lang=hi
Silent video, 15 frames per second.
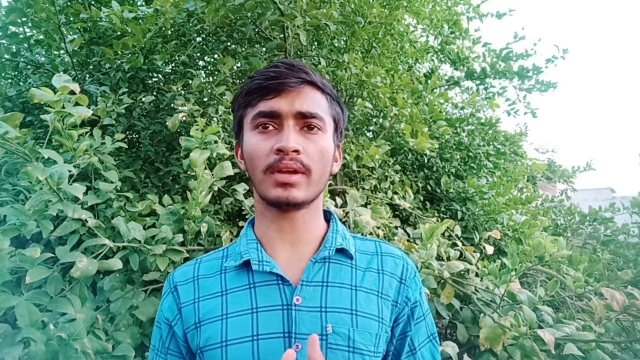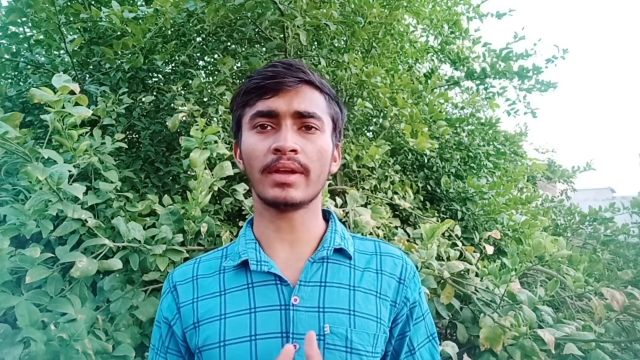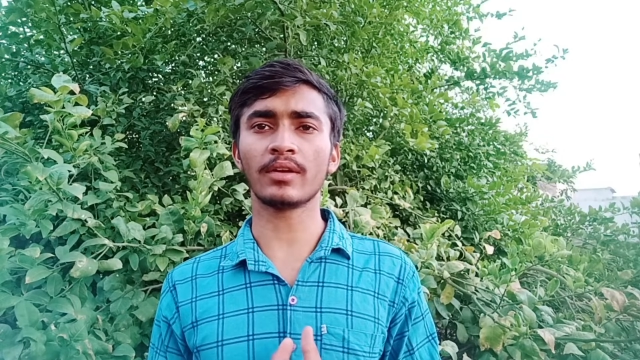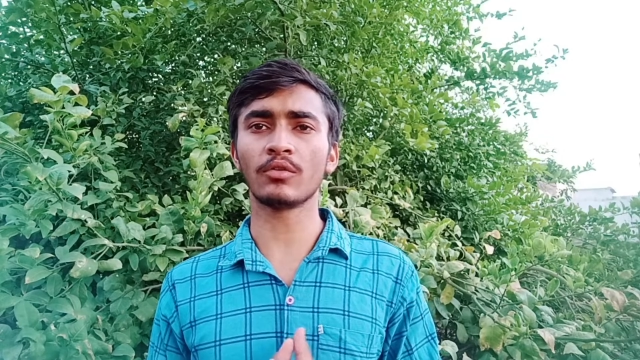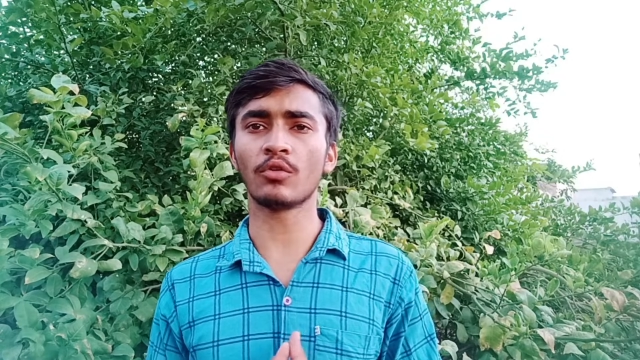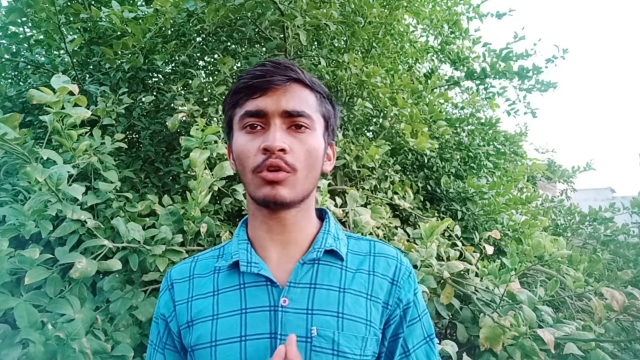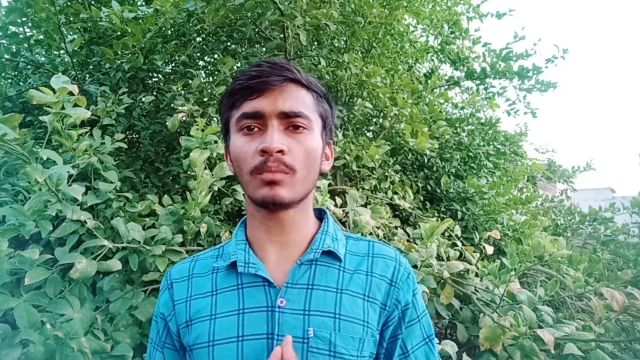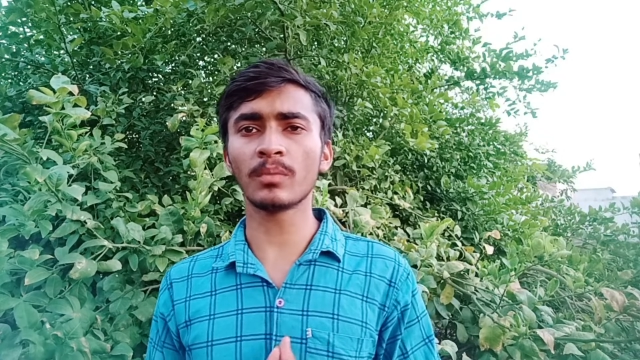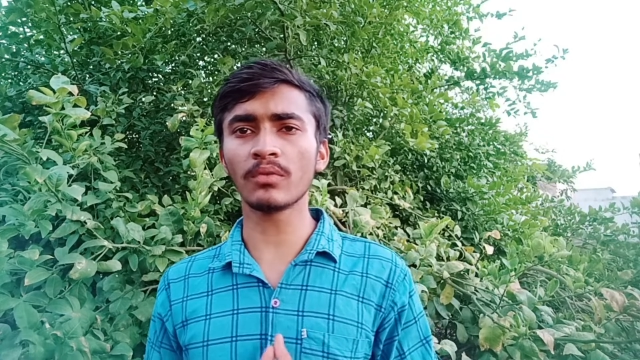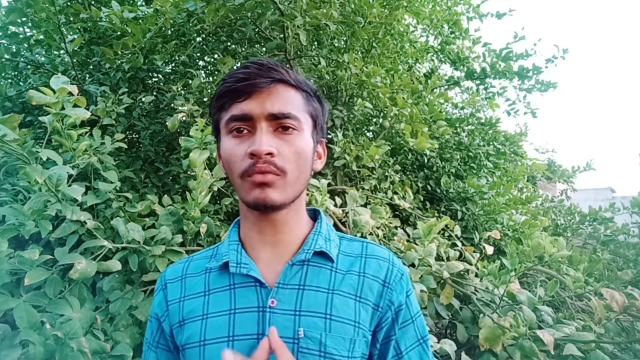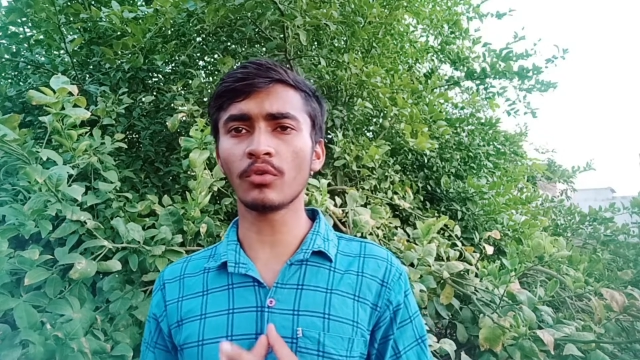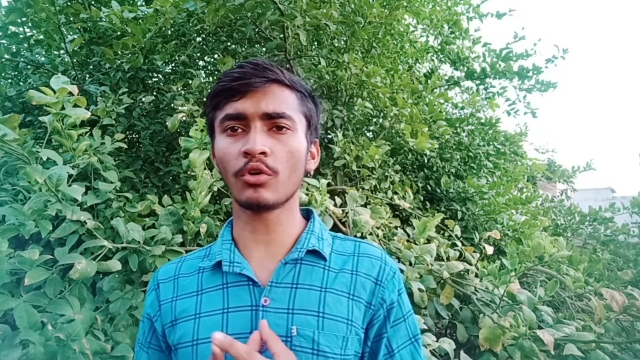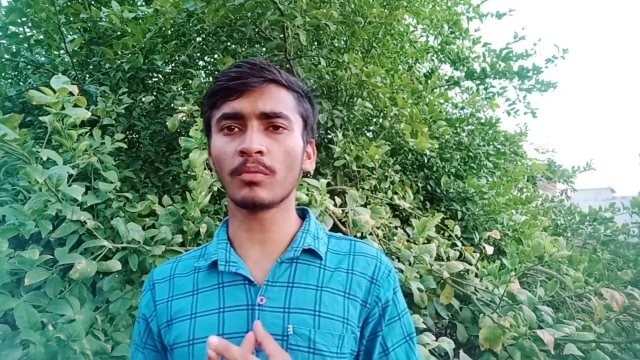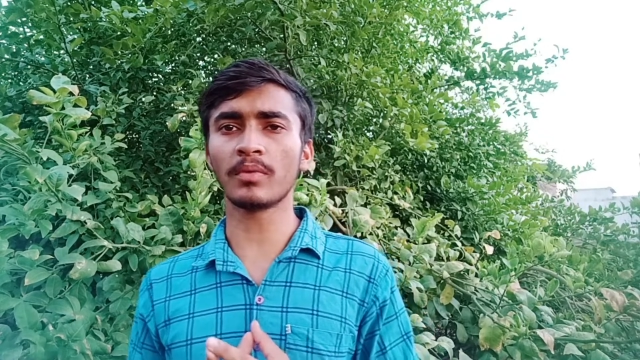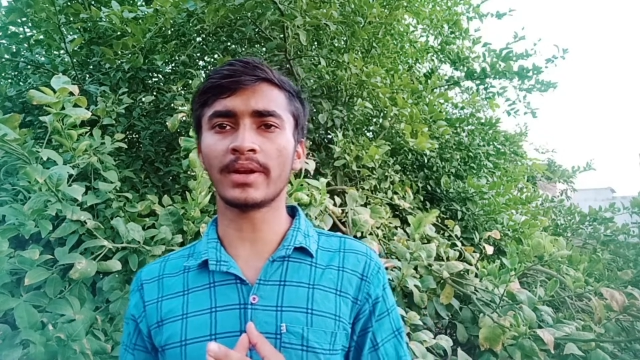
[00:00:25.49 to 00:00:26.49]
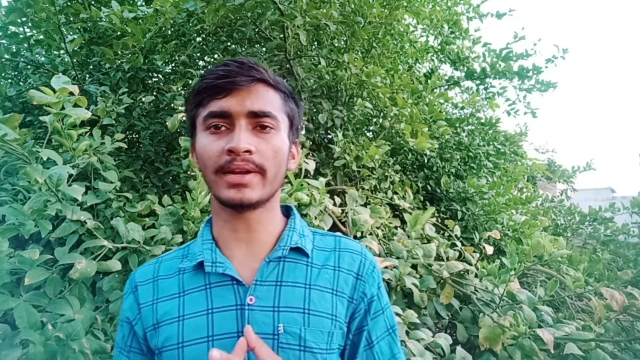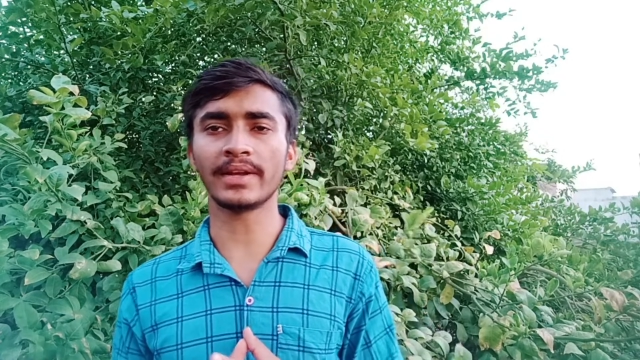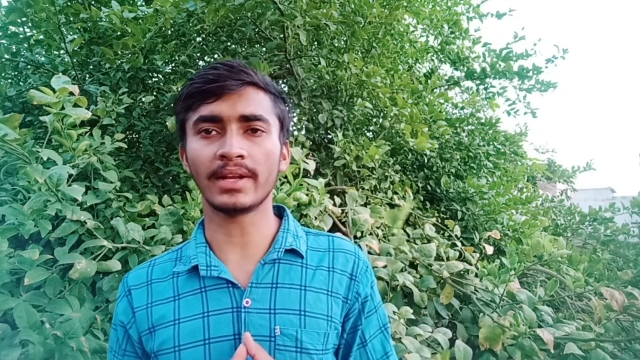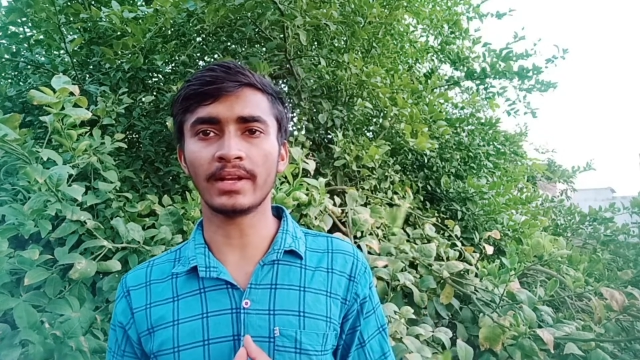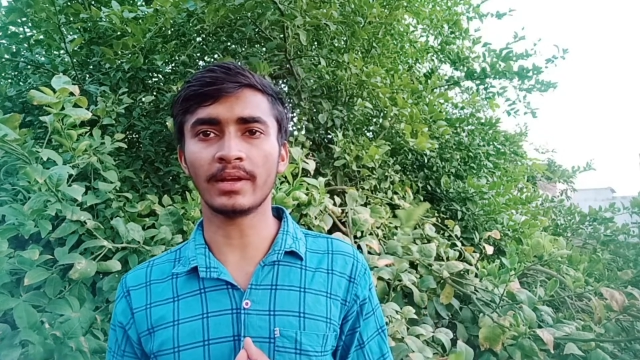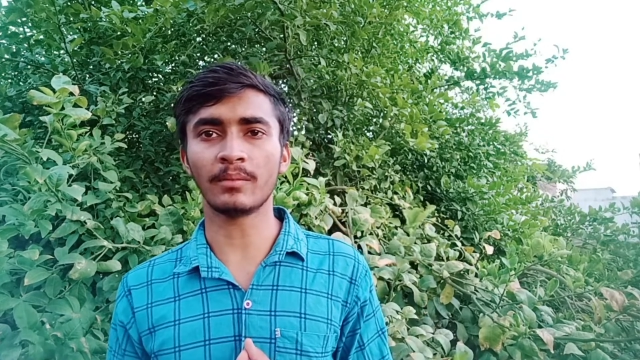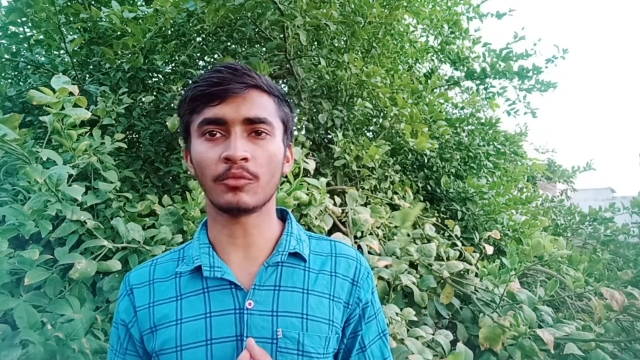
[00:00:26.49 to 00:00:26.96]
एक नॉर्मल व्लॉग बनाने के
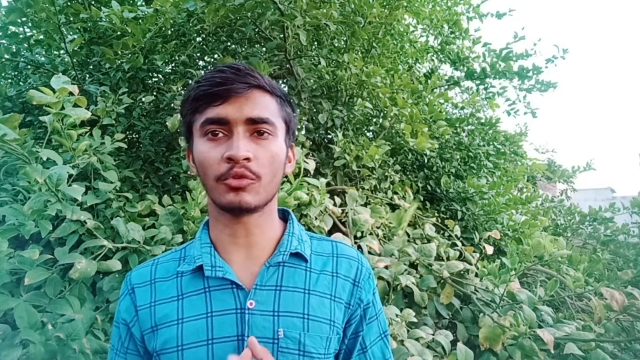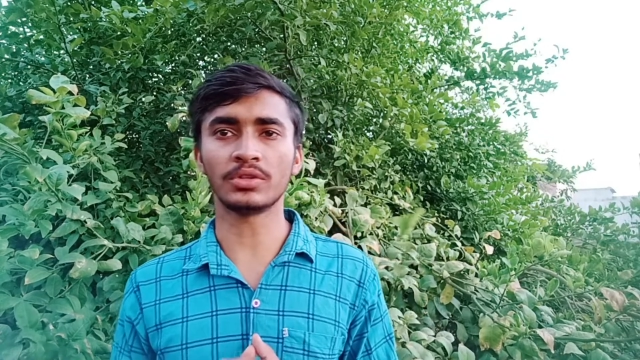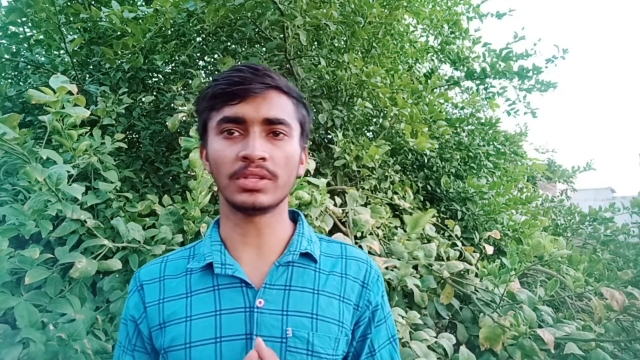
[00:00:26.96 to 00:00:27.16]
लिए हमको